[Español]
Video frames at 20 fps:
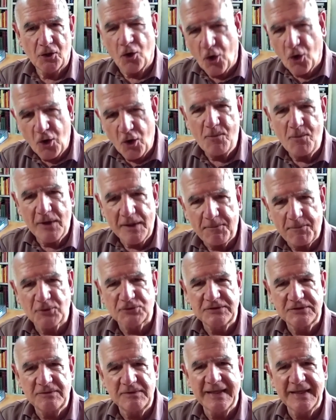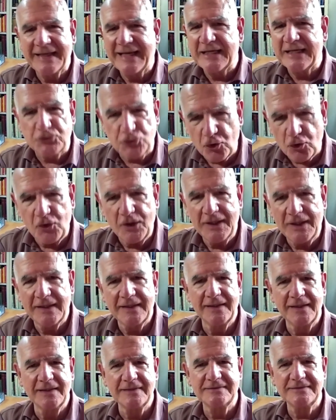¿Cómo es posible que toda la
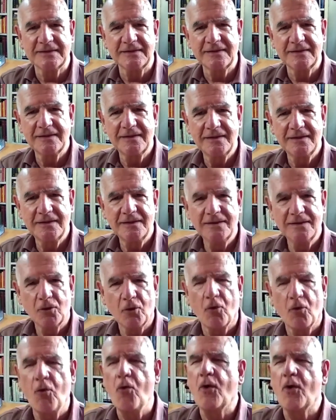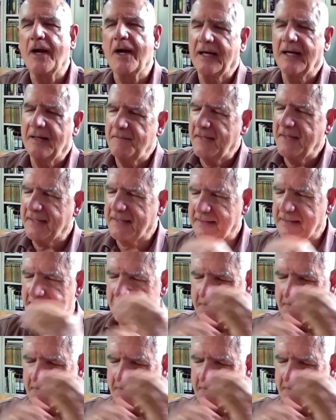derecha, Cuca Gamarra,